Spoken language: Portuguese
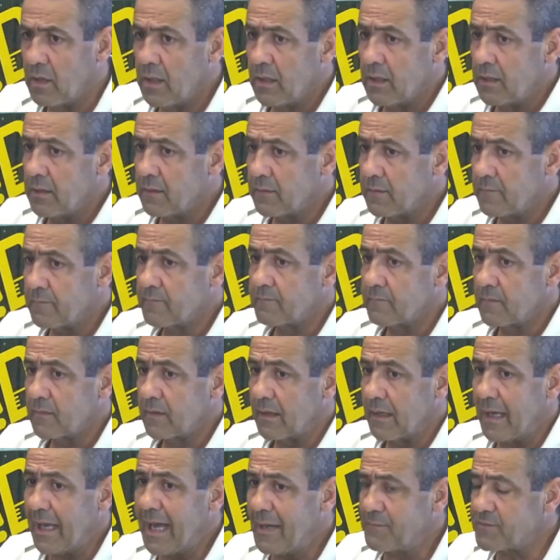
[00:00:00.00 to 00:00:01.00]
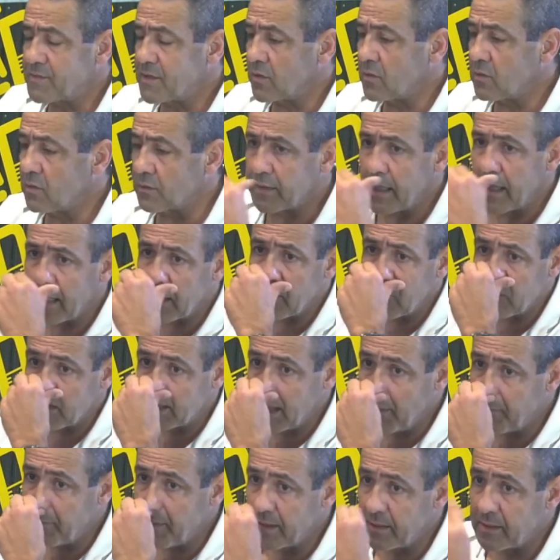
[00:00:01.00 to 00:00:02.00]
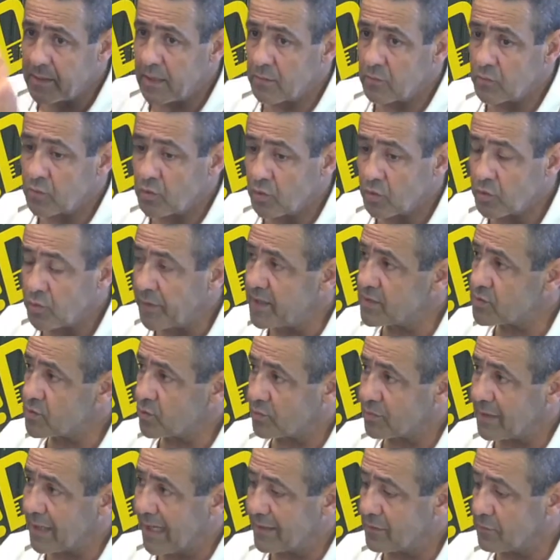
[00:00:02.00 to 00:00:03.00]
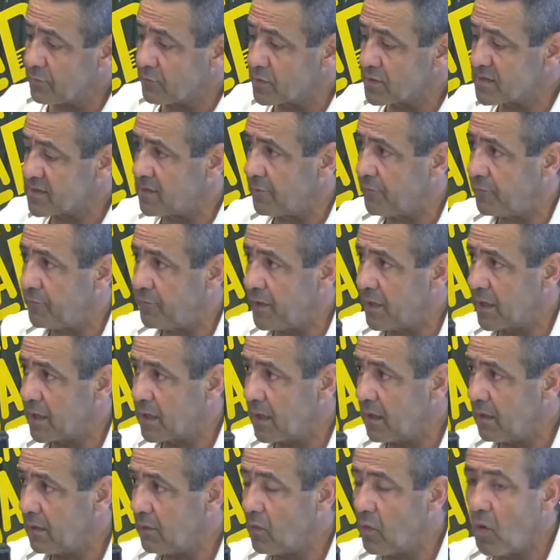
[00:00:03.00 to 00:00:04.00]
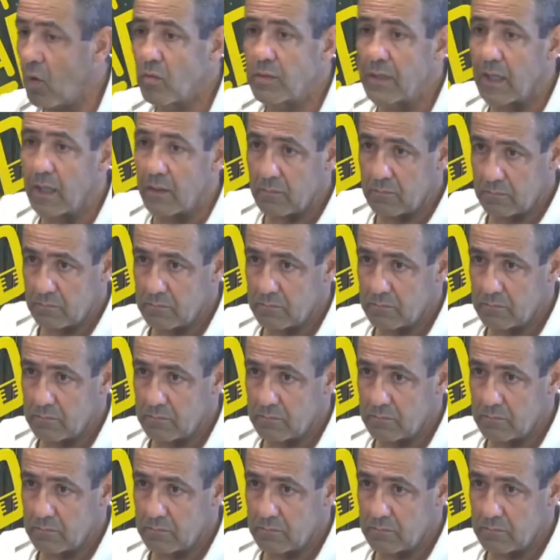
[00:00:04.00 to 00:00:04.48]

Psicotécnico. É, né? psicotécnico. Dependendo do, do resultado, você fica ou não.